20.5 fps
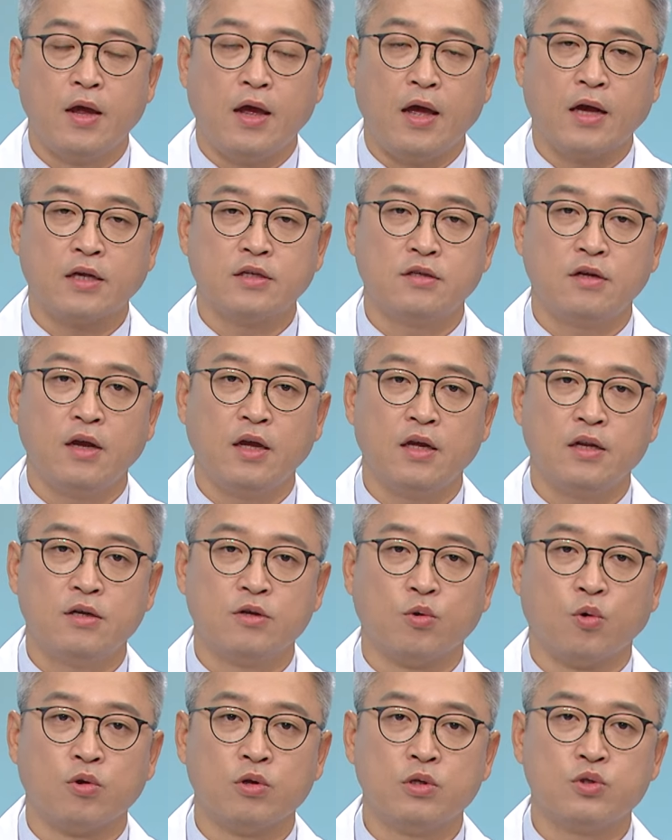
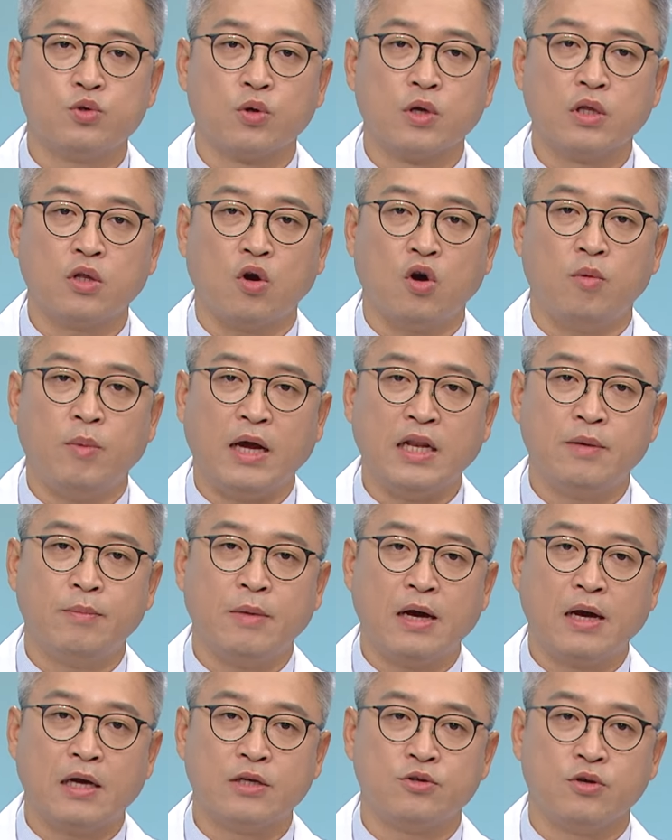엑스레이는 오른쪽이 더 많이
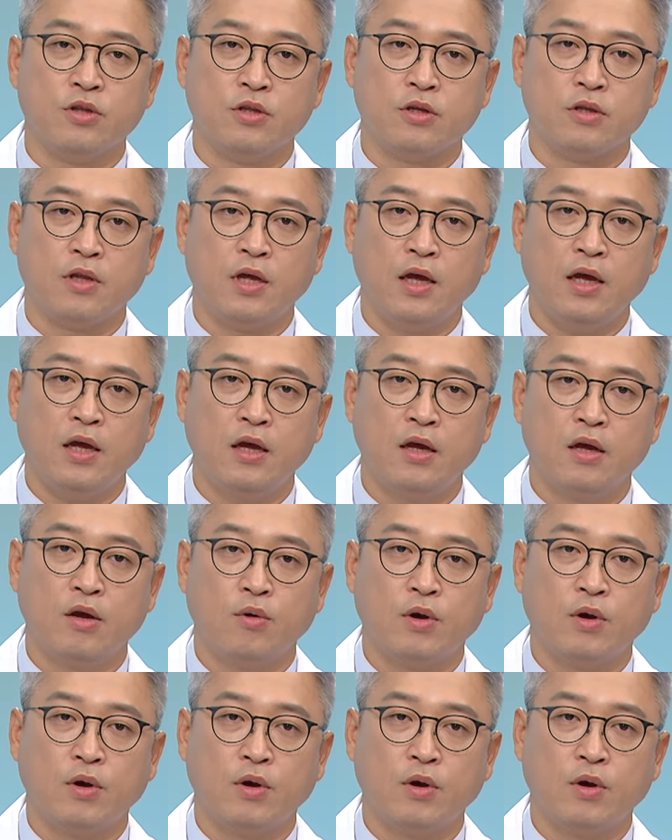망가져 있는데